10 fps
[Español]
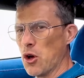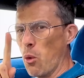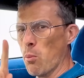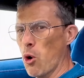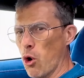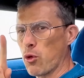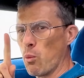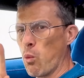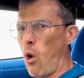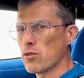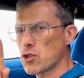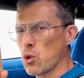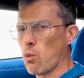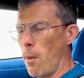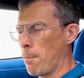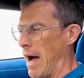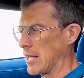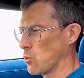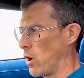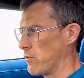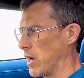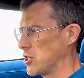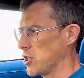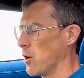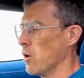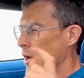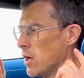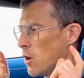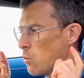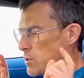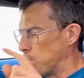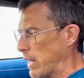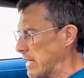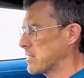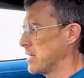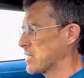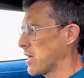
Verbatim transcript: así más de 1 a 1 relación peso-potencia, que supera este